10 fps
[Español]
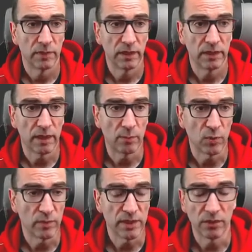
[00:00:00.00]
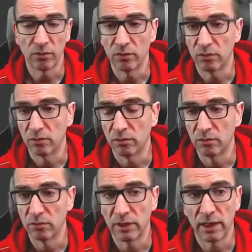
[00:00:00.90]

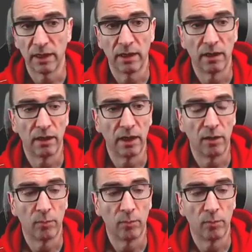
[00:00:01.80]
aprovechando ya el,